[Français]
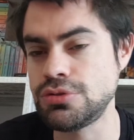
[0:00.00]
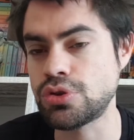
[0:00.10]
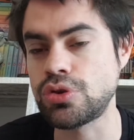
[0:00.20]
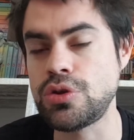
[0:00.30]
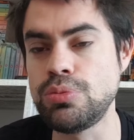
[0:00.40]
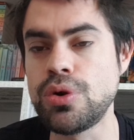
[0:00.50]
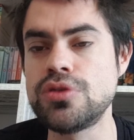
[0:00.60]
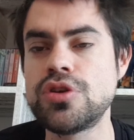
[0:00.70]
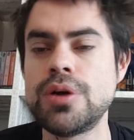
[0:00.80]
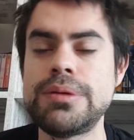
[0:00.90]
Si vous entendez du bruit,
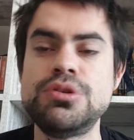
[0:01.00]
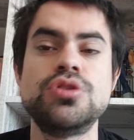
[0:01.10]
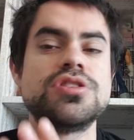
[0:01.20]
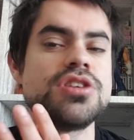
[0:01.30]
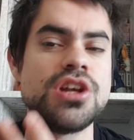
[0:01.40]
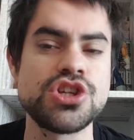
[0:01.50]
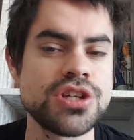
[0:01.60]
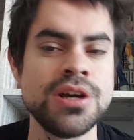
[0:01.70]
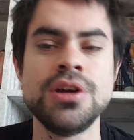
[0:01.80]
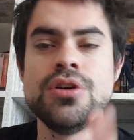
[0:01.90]
c'est comme d'habitude, c'est les
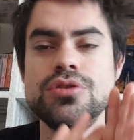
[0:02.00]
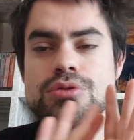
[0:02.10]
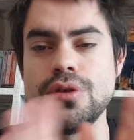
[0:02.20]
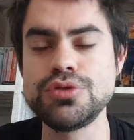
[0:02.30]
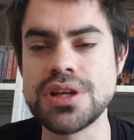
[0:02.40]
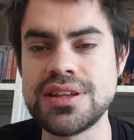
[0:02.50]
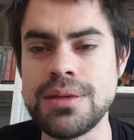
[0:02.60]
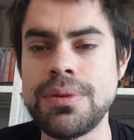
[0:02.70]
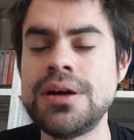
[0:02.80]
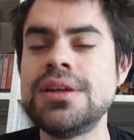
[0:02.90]
chats, ne vous inquiétez
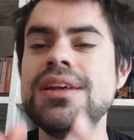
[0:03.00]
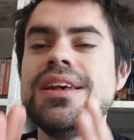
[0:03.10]
pas.